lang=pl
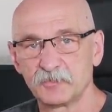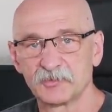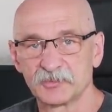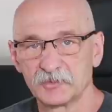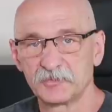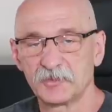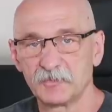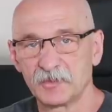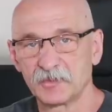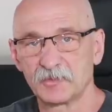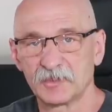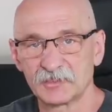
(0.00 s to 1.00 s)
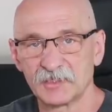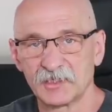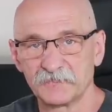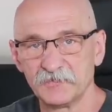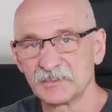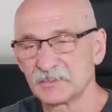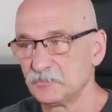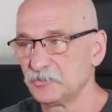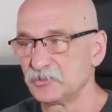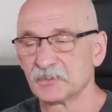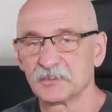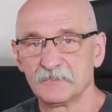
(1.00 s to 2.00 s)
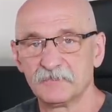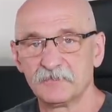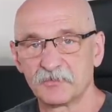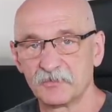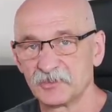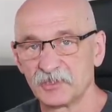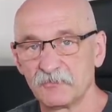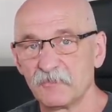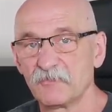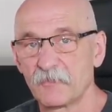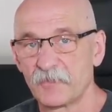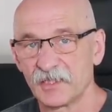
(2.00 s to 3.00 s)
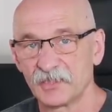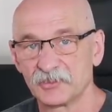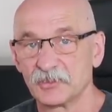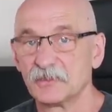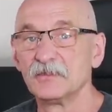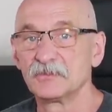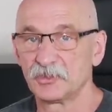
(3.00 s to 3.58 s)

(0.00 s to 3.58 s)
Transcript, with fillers: bo zrobiłem akurat raf i nie chce mi się wywoływać rawu w aparacie,